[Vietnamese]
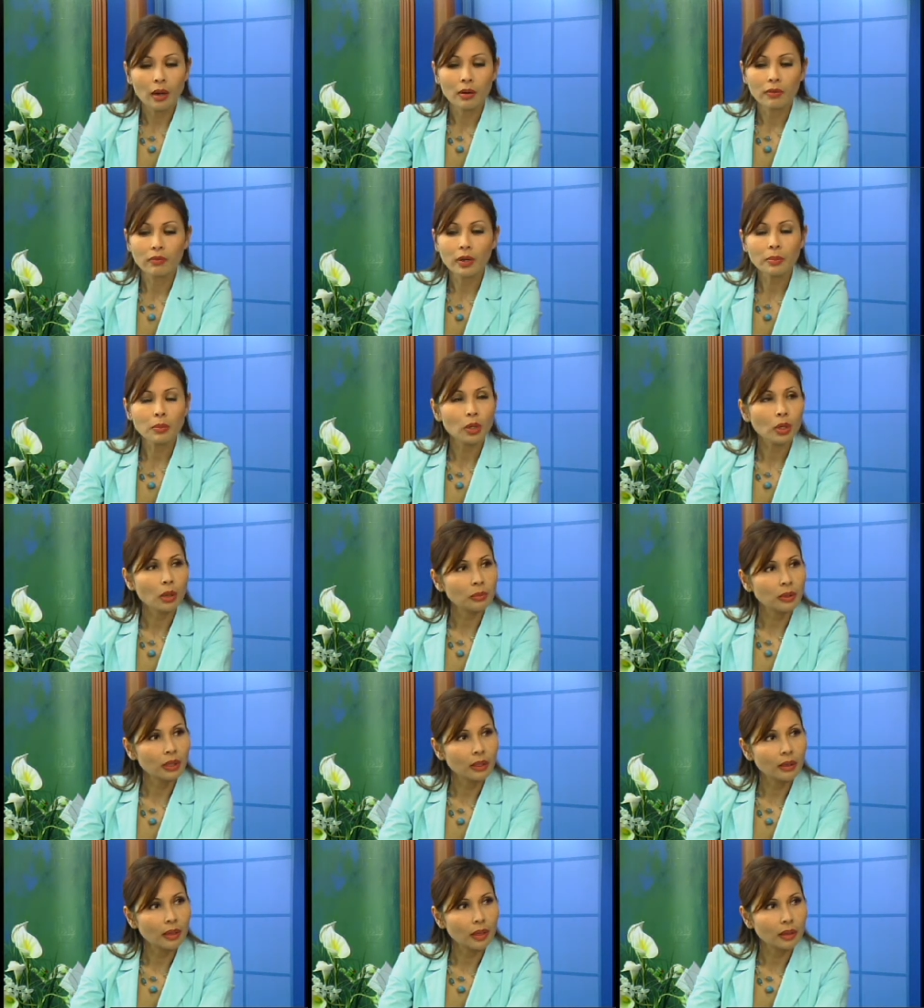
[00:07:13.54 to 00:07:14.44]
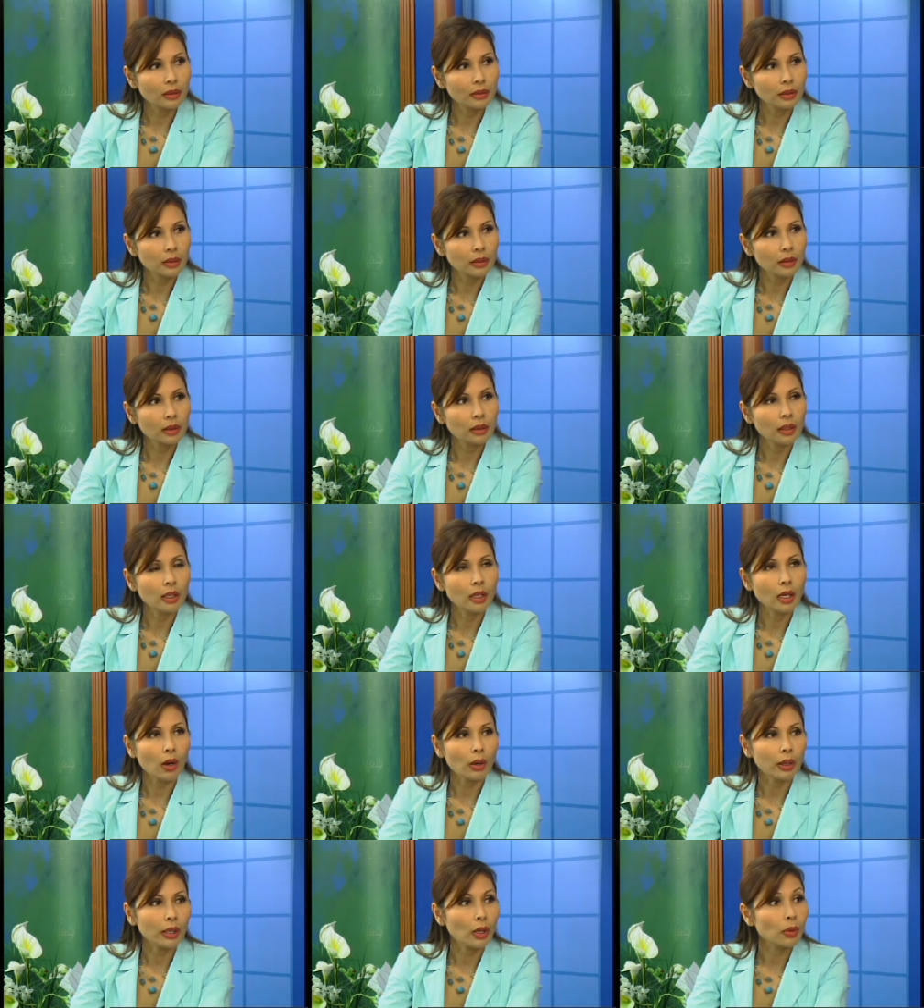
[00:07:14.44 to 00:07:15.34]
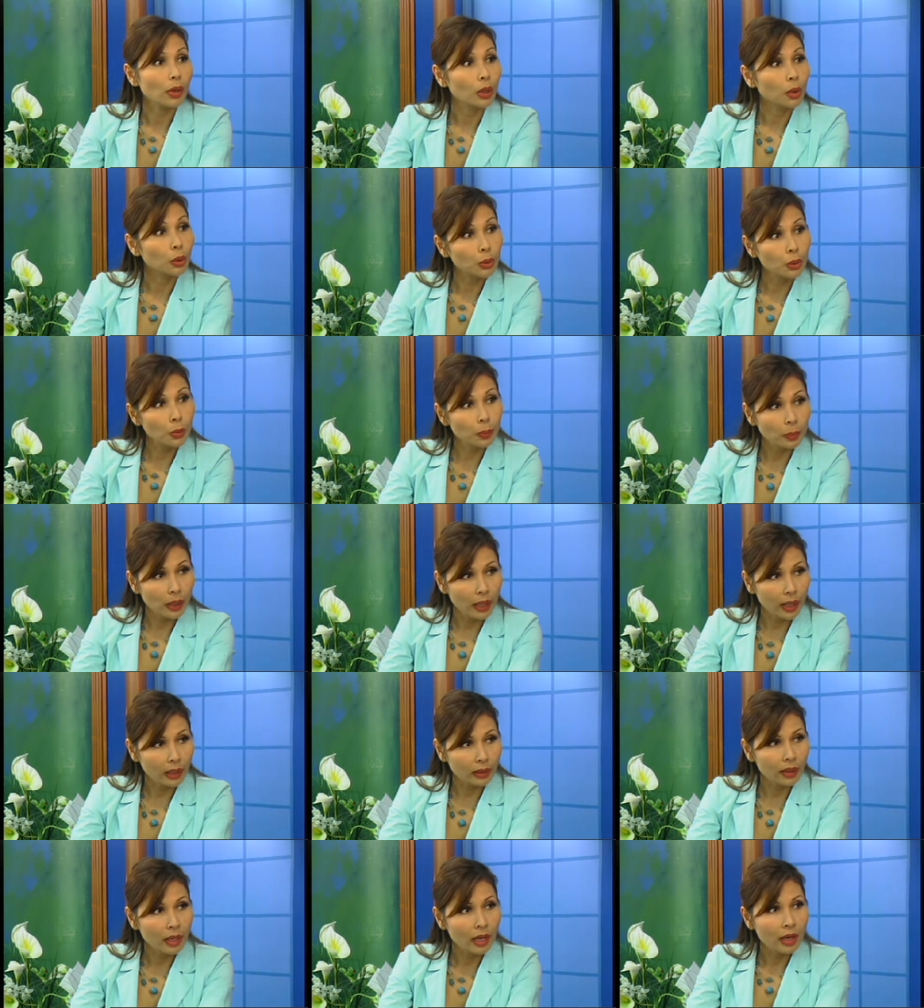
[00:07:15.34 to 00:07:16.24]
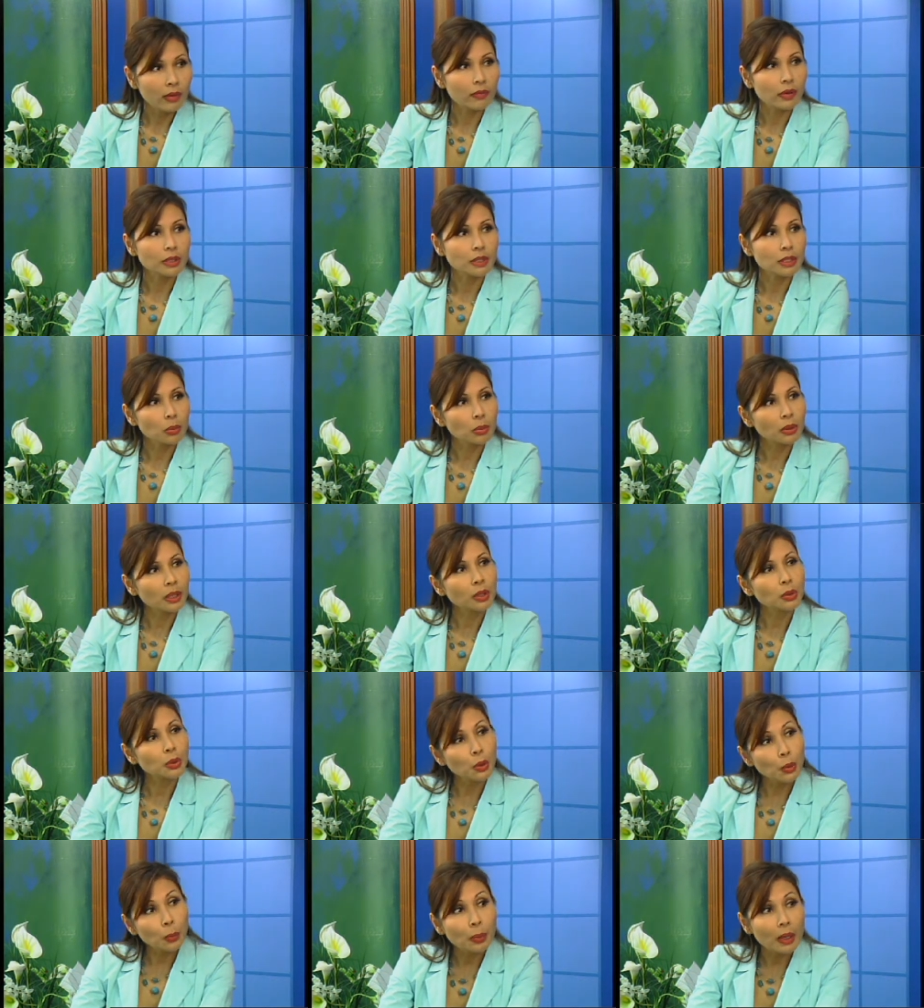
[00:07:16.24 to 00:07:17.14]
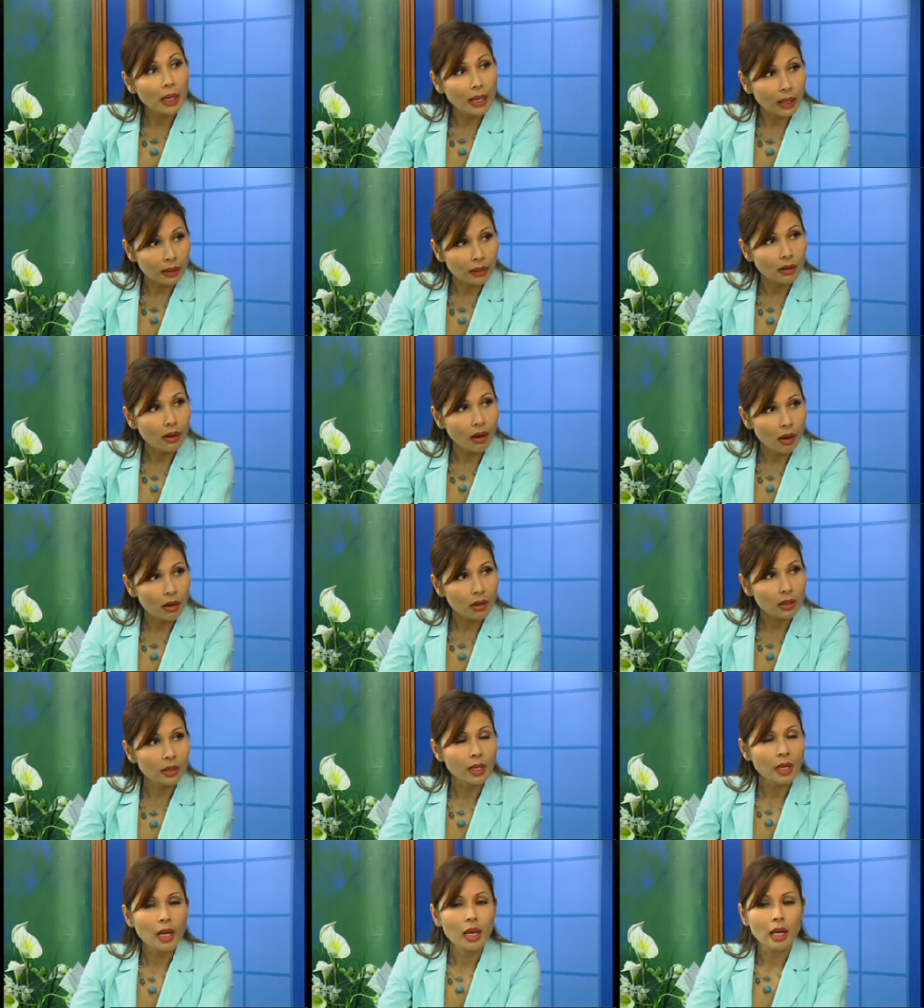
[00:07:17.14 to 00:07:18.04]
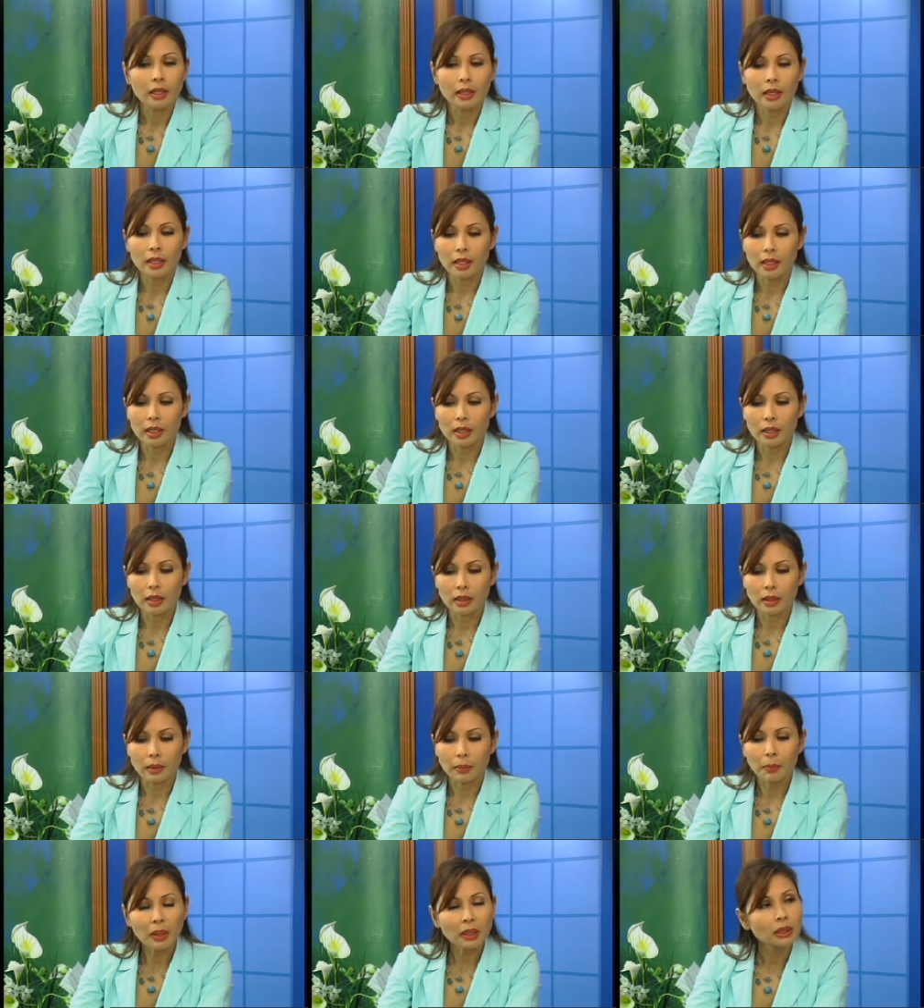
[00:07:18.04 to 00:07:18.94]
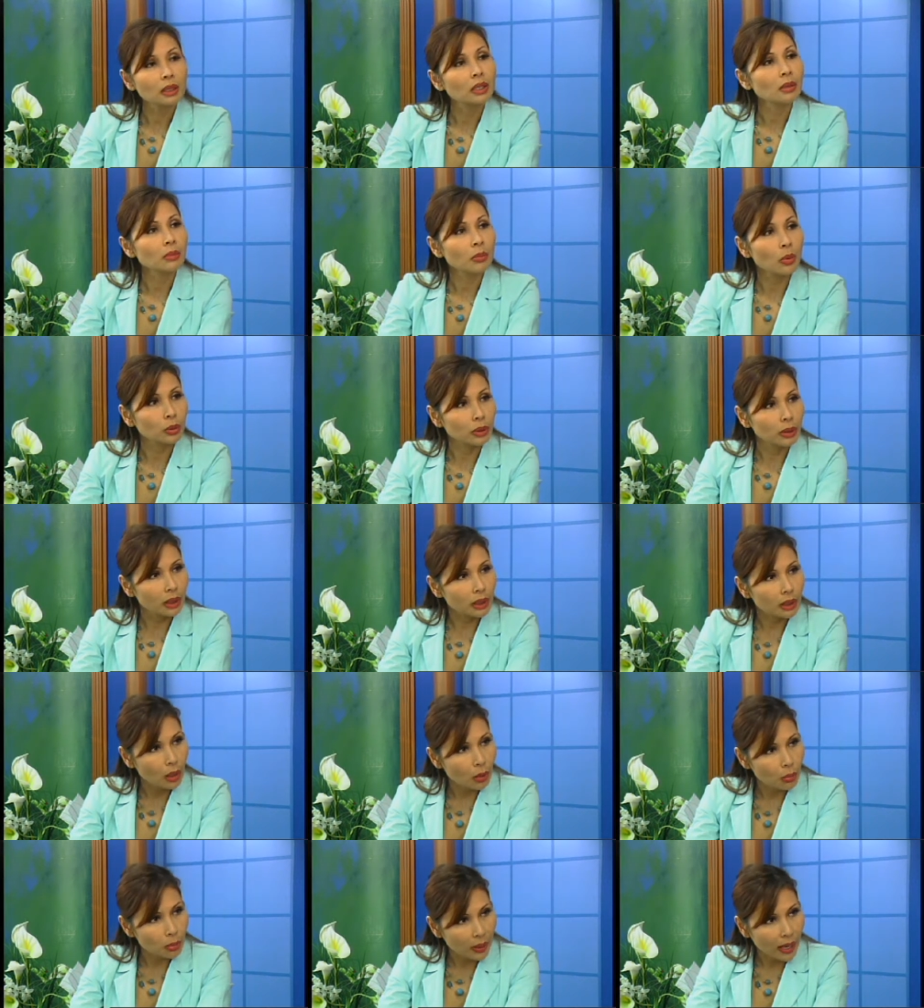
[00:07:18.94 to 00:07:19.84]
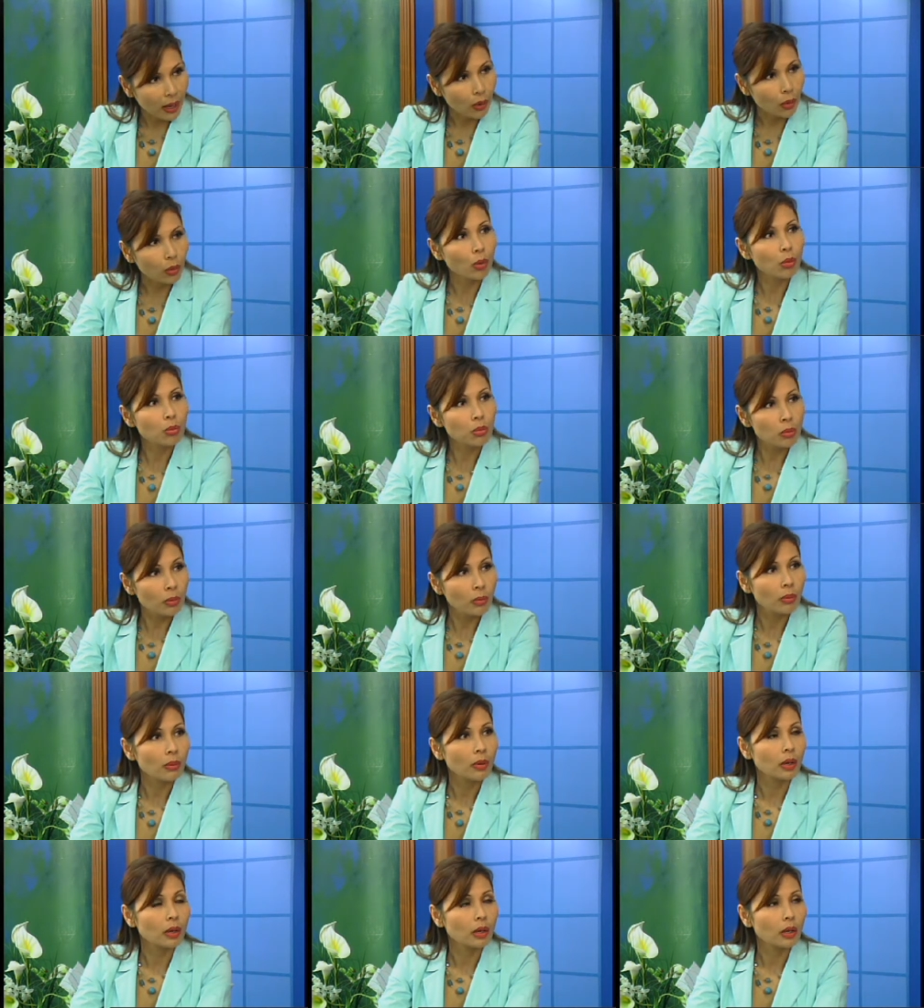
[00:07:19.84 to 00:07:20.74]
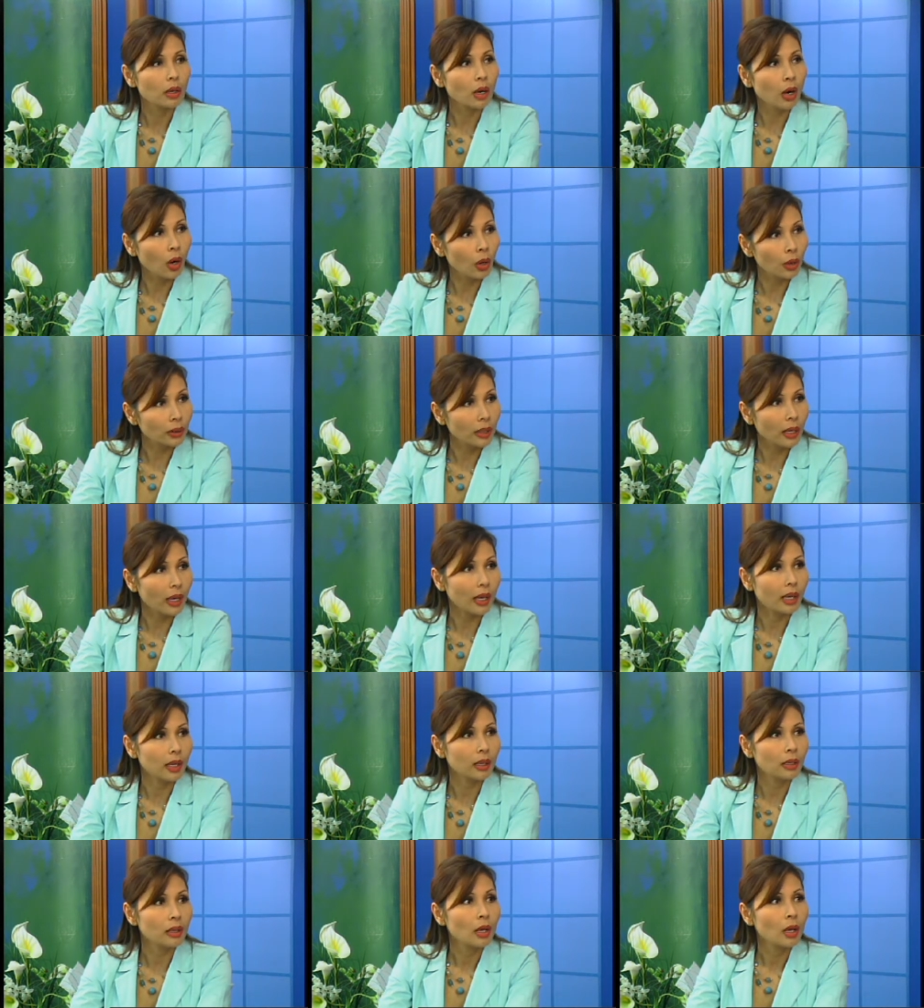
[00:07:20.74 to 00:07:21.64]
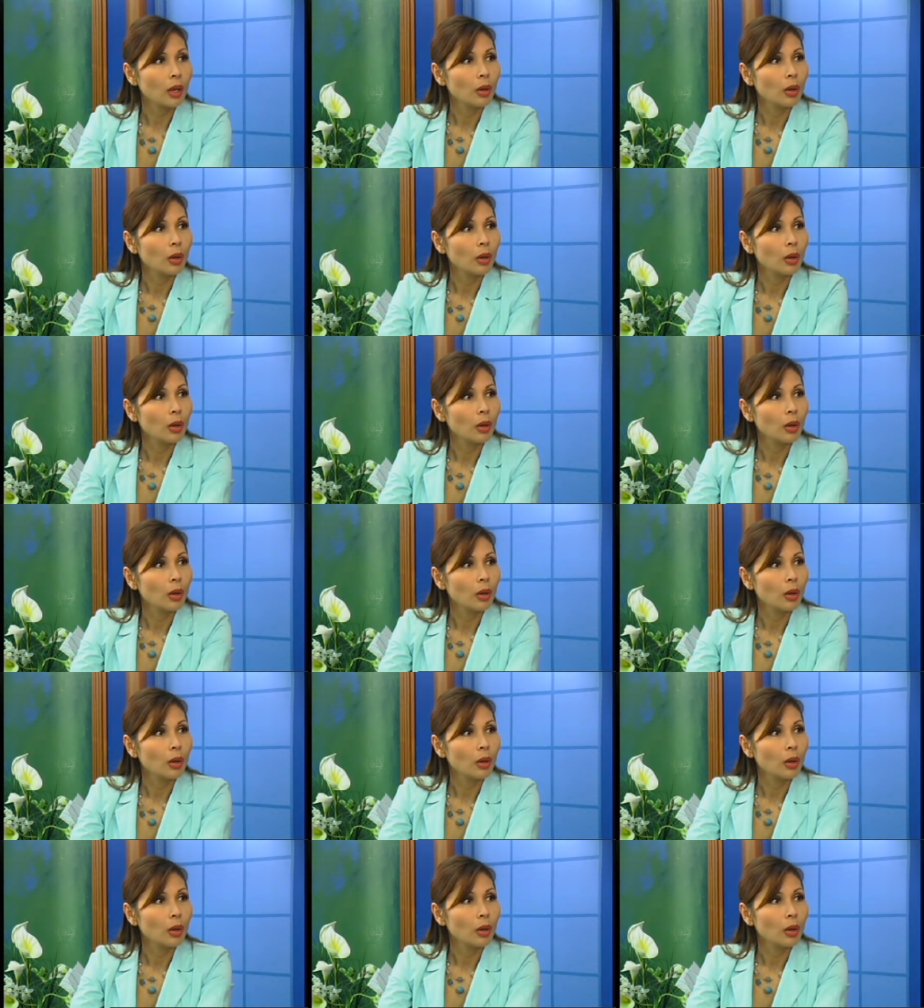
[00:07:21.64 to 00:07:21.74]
với một công ty lớn thì họ kêu là group plan và trong cái group plan đó thì bất cứ một nhân công nào cũng có thể